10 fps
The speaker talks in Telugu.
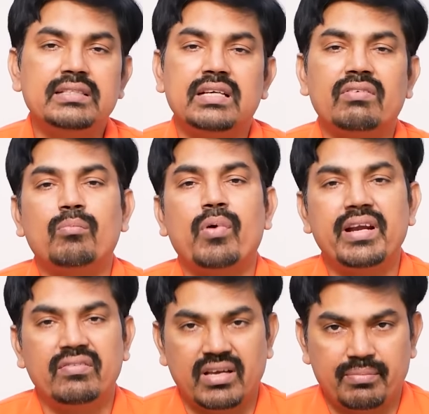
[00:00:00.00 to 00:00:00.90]
సెవెన్
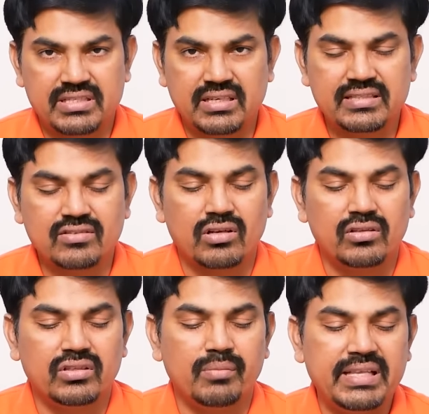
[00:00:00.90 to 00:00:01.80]
పాయింట్ ఫైవ్ పర్సెంట్ డిస్కౌంట్
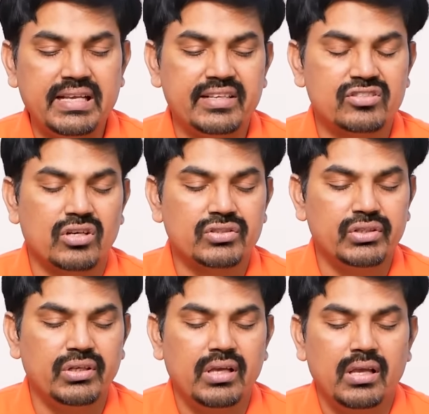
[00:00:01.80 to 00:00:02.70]
దొరుకుతుంది మెజార్టీ స్టాక్స్